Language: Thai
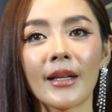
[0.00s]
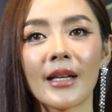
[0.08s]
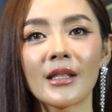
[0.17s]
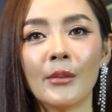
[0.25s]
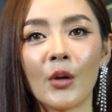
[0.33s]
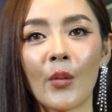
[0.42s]

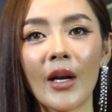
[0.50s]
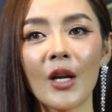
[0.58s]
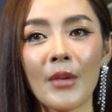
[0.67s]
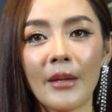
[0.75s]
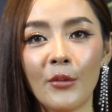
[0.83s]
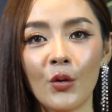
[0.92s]
ถ้าสมมติว่าเรา
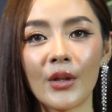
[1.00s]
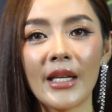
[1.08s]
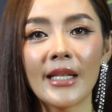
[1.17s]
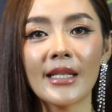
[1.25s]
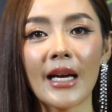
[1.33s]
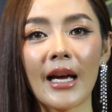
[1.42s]
มีบุญ
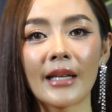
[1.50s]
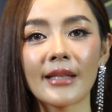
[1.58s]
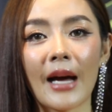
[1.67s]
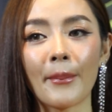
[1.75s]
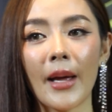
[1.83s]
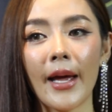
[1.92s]
ที่จะ
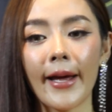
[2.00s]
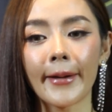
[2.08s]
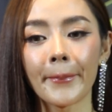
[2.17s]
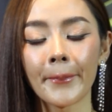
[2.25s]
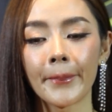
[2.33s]
สามารถ